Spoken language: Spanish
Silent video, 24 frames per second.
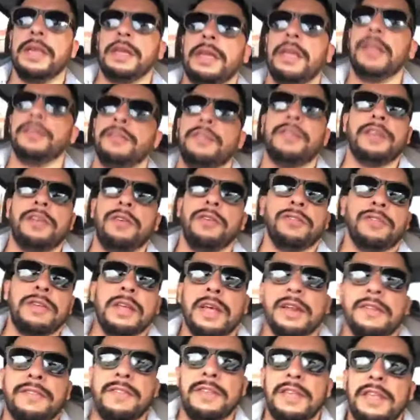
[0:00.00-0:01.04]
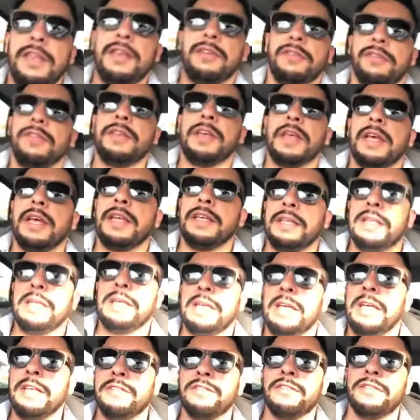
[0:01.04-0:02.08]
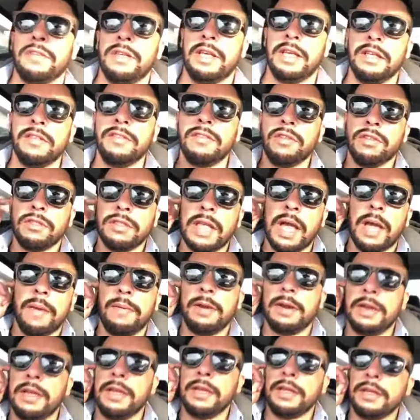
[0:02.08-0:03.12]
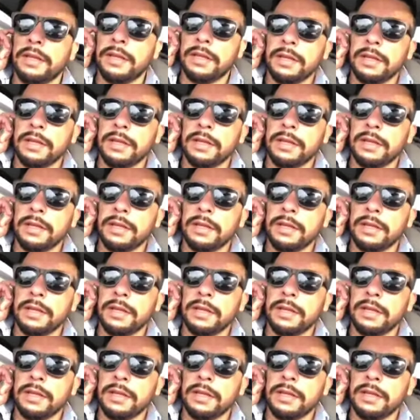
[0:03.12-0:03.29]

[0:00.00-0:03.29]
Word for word: y dicen, Oscar, sí, o sea, es, es notable